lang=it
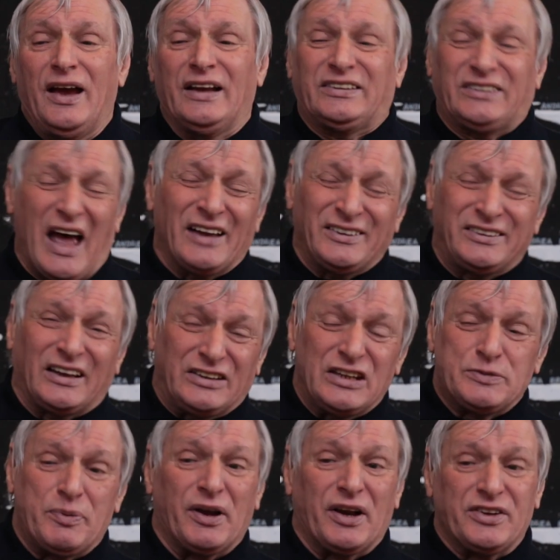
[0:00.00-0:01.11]
e tanta
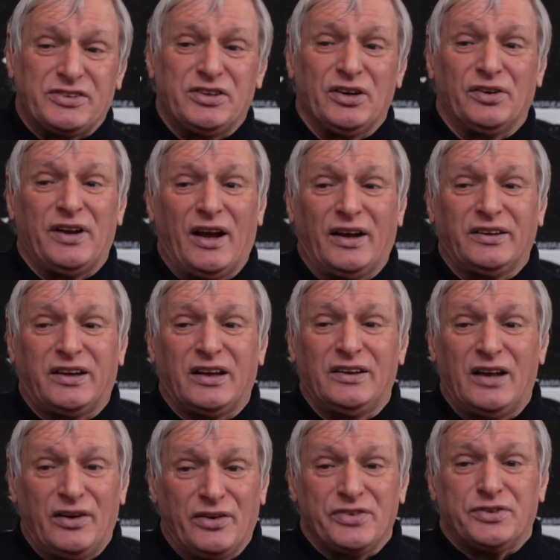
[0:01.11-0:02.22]
disperazione anche
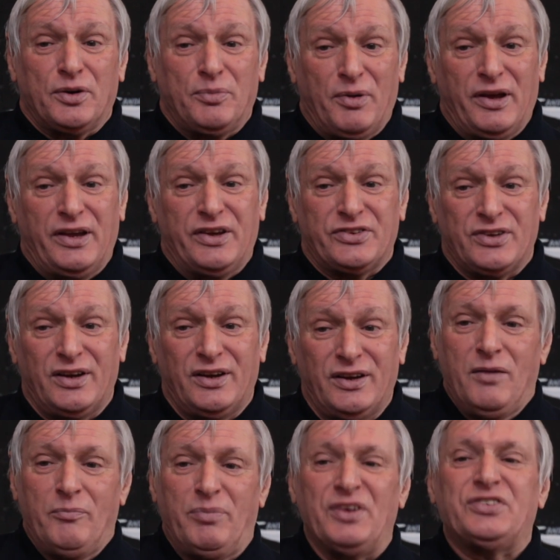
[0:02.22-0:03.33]
nel nostro Paese.
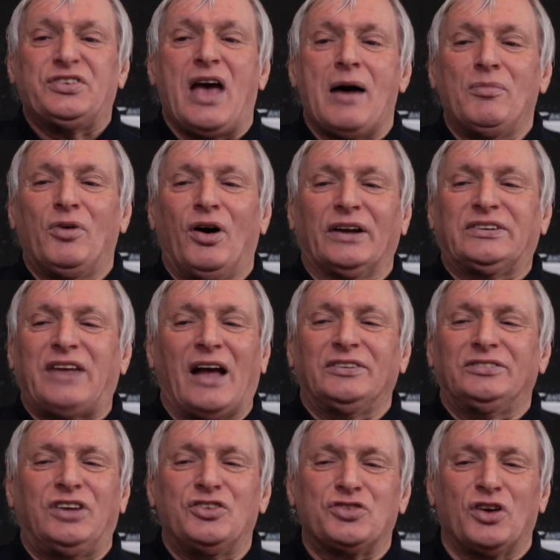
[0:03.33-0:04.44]
Pensiamo a
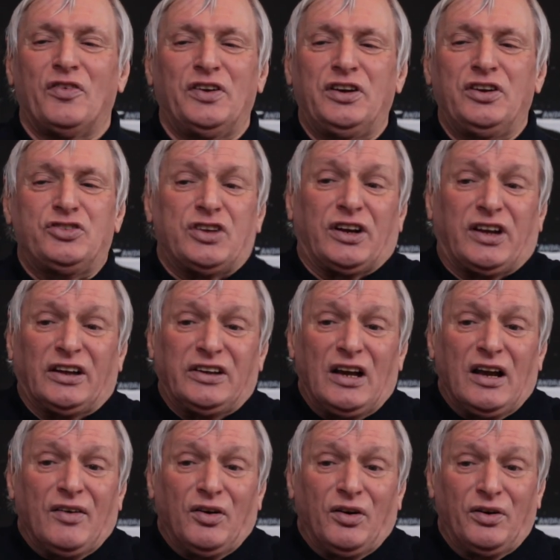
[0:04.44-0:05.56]
tanti giovani in cerca di
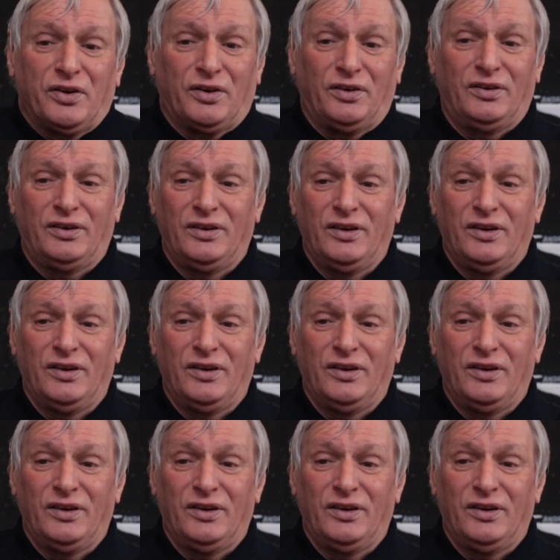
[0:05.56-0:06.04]
lavoro,